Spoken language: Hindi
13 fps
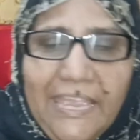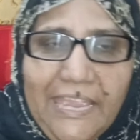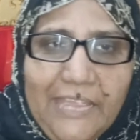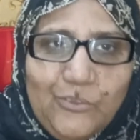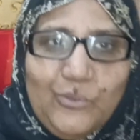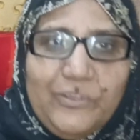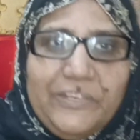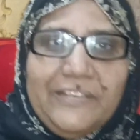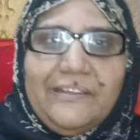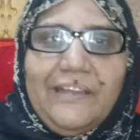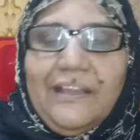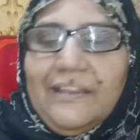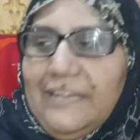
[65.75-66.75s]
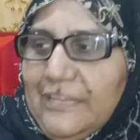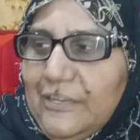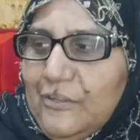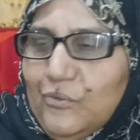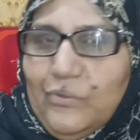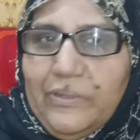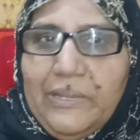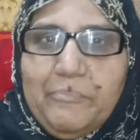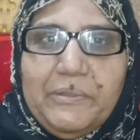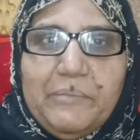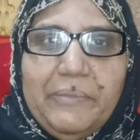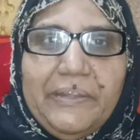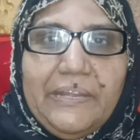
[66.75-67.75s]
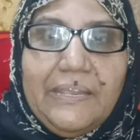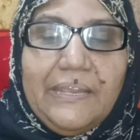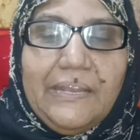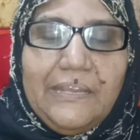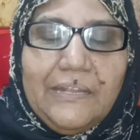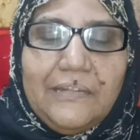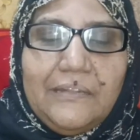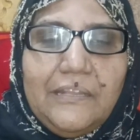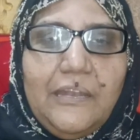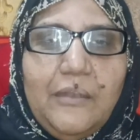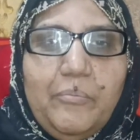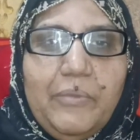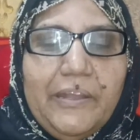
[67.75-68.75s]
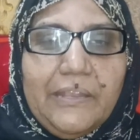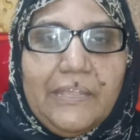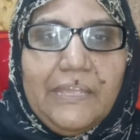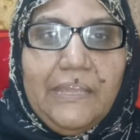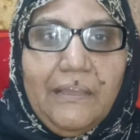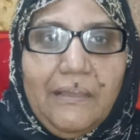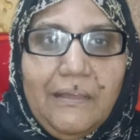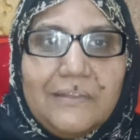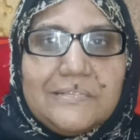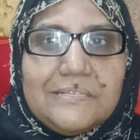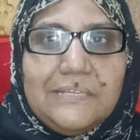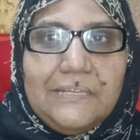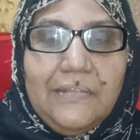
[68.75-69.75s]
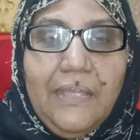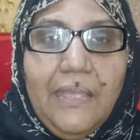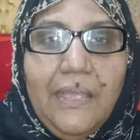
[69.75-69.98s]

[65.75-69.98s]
है तो ठीक ठाक लेकिन उन्होंने अपनी बेटी के लिए दिल भर के हर चीज़